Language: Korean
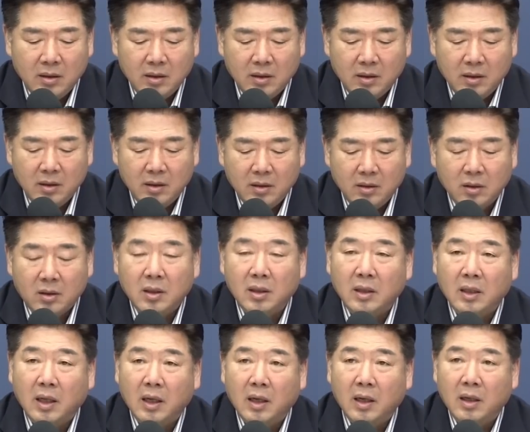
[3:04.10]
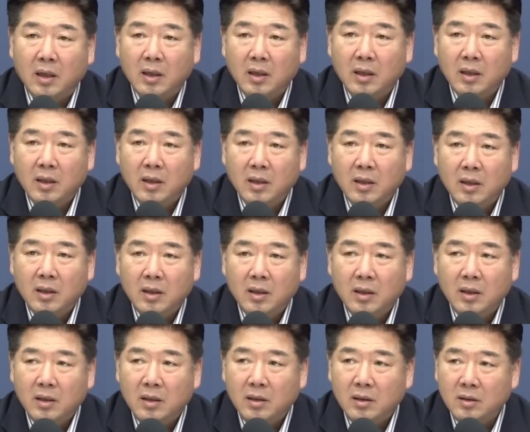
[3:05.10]
예, 느낀다.
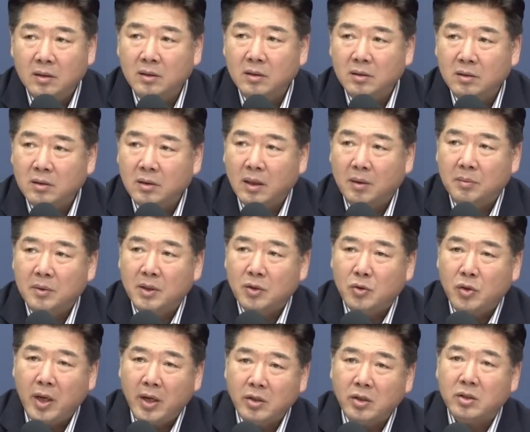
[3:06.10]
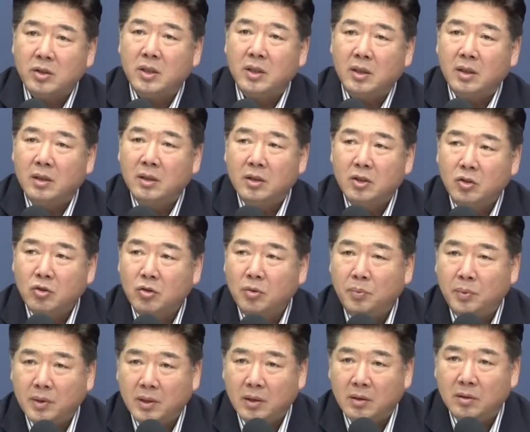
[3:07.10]
는 응답이 최저치
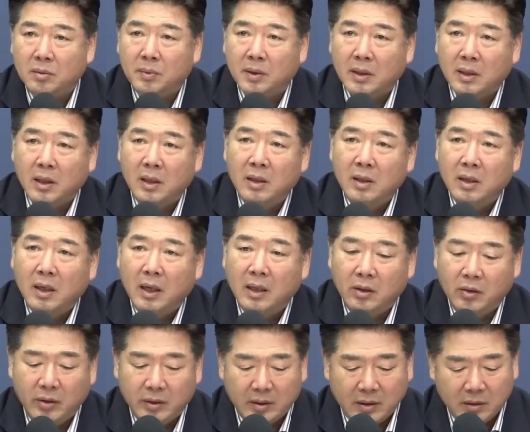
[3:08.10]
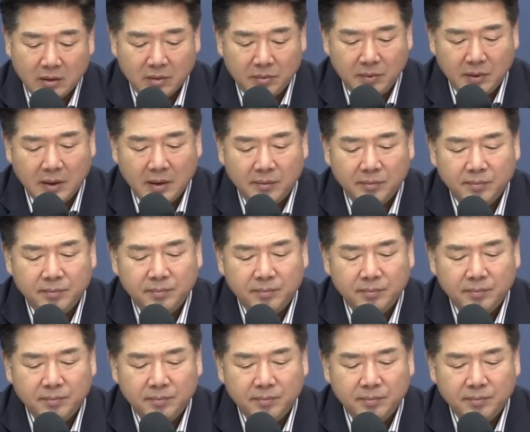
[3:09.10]
19%밖에 안 나왔다는 겁니다.